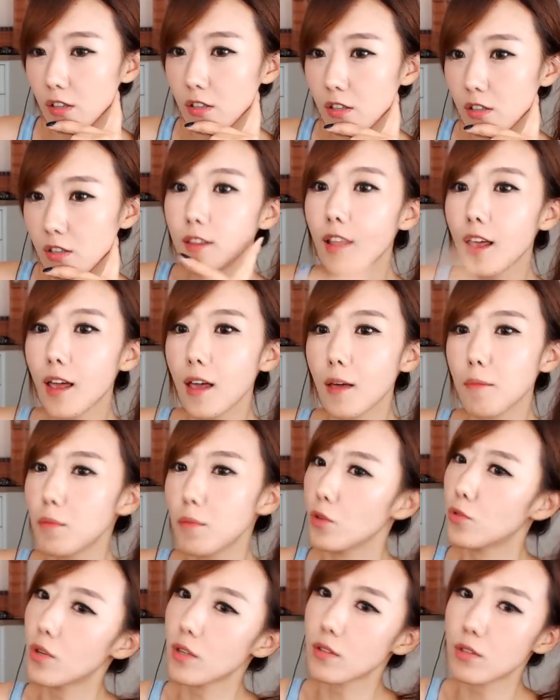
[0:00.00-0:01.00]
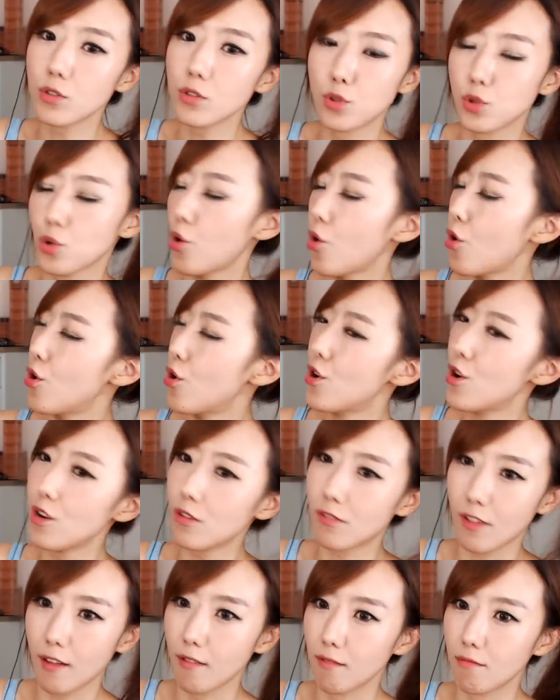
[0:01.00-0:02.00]
근데 미국에선
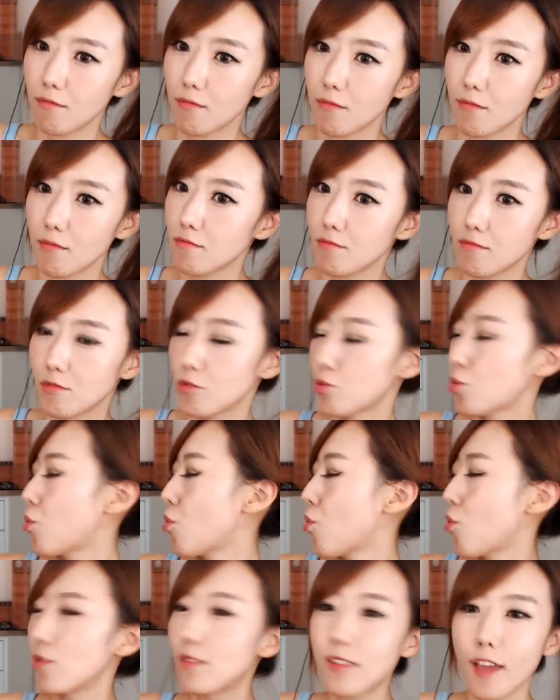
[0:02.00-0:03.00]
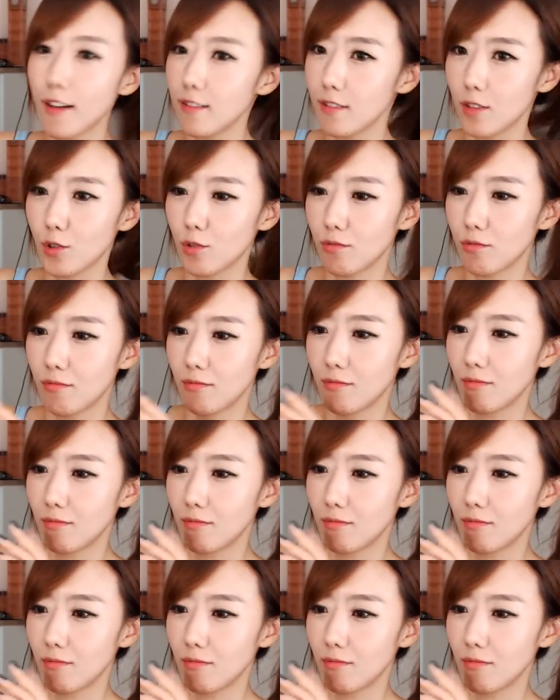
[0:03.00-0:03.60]
절대 절대 안 돼요.